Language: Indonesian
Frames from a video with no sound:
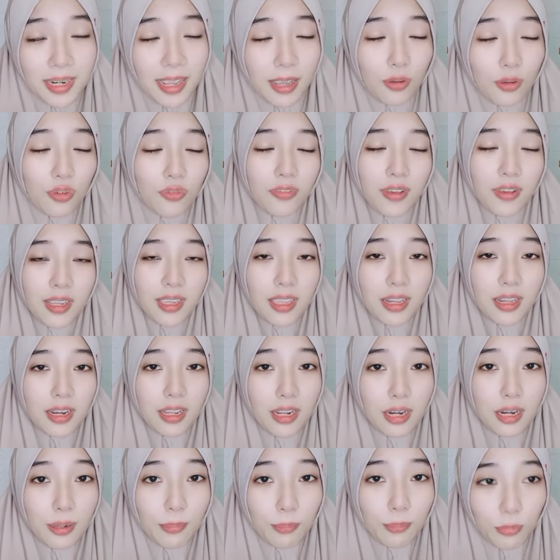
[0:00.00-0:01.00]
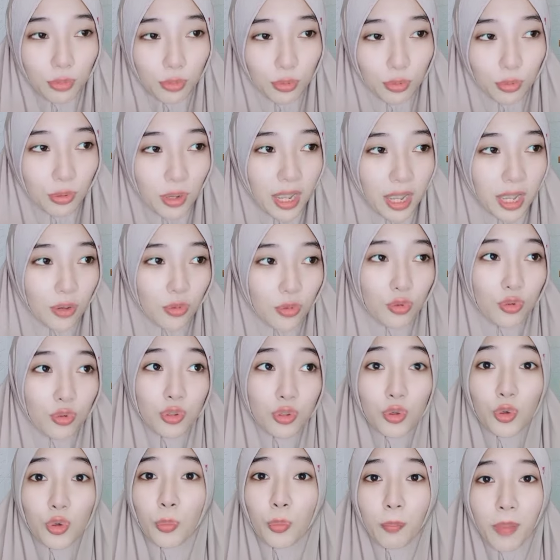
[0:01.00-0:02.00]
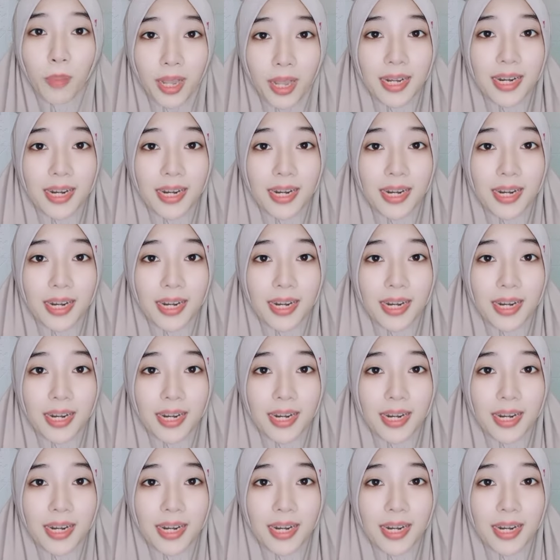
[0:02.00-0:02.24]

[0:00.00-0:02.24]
aku fakir ilmu, aku cuman